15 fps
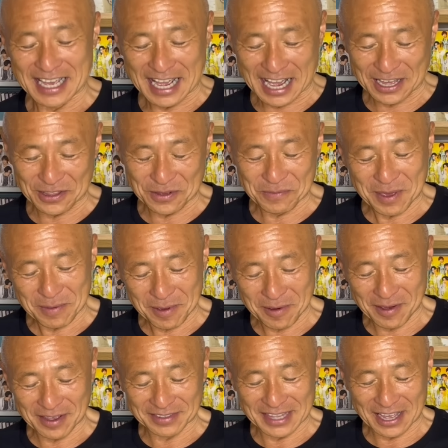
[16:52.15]
あの、めめ
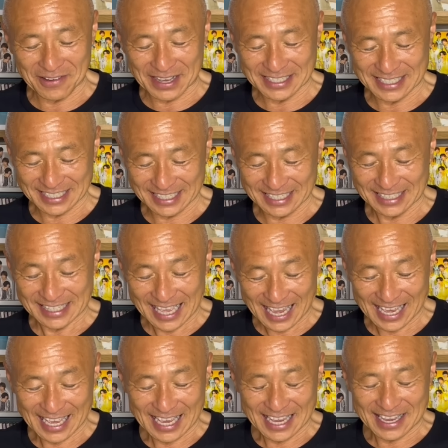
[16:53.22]
はたわしで、